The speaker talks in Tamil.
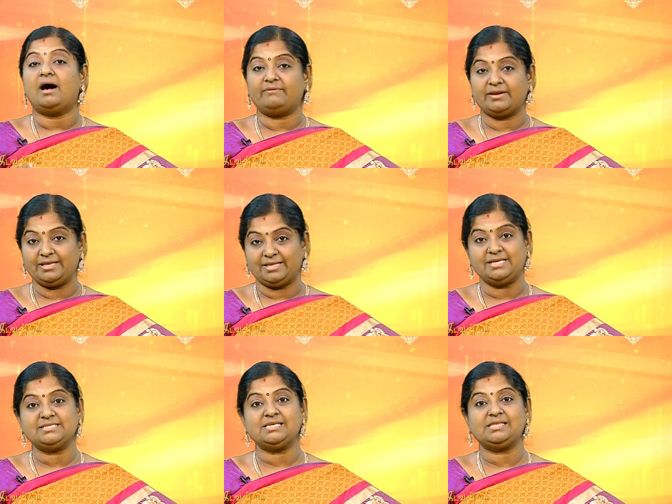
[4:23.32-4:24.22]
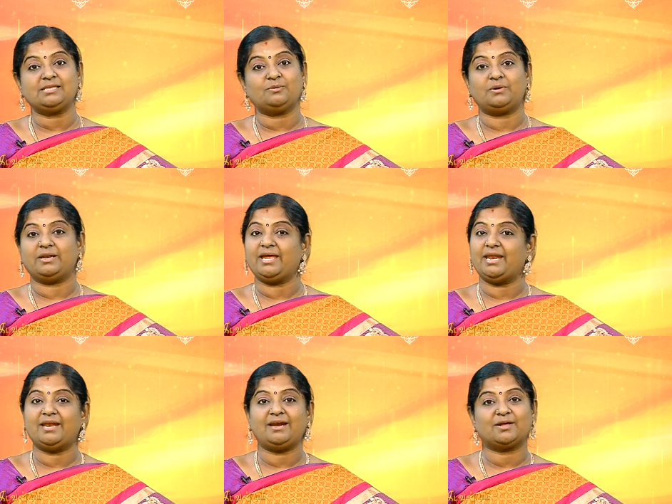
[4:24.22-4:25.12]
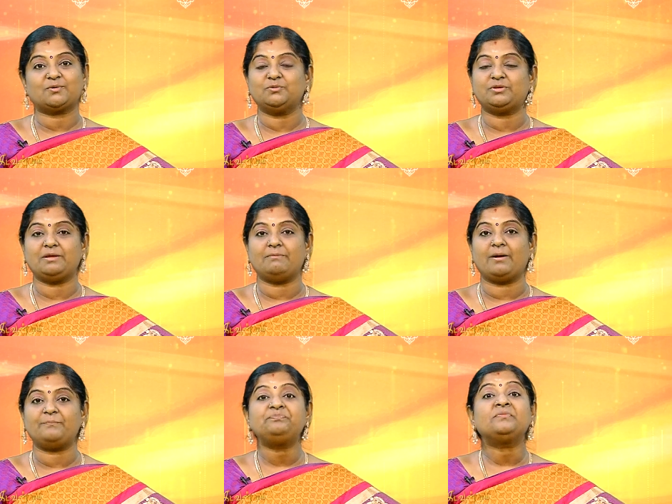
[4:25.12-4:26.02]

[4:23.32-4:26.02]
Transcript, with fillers: அவரை தரிசித்த உடனே என்ன நடக்கும் தெரியுமா